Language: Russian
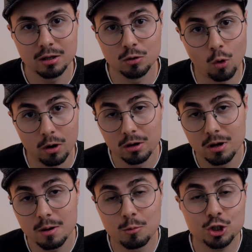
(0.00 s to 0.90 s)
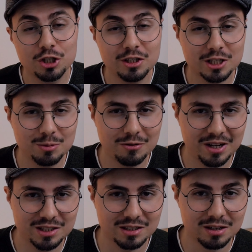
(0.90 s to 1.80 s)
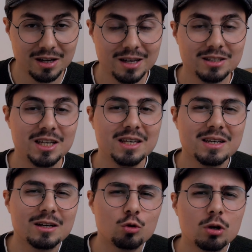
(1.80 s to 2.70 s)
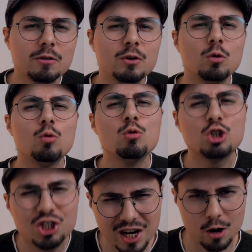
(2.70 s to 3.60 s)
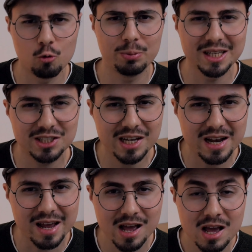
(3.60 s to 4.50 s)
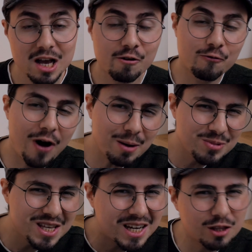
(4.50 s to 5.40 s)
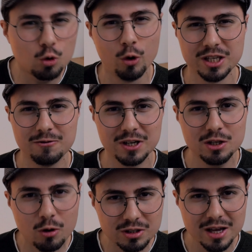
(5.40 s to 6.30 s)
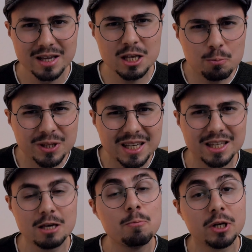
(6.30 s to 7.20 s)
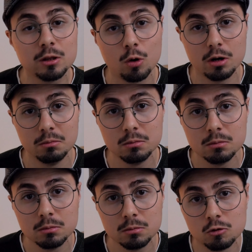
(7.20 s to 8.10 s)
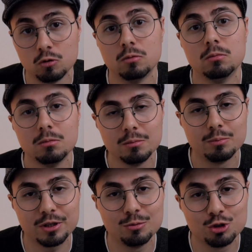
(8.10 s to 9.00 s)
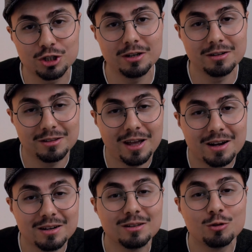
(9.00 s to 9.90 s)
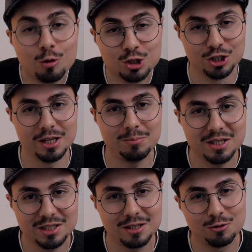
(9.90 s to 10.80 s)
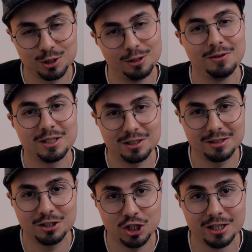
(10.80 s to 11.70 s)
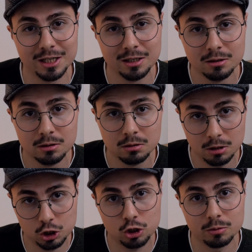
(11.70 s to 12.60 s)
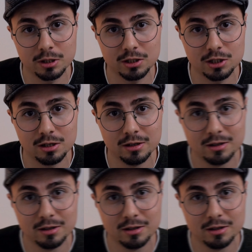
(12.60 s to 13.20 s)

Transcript: Но можете не сомневаться, деньги, которые вы уже уплатили, вам никто не вернет ни под каким предлогом. Ну, потому что так тоже написано в условиях соглашения. А что вы хотели?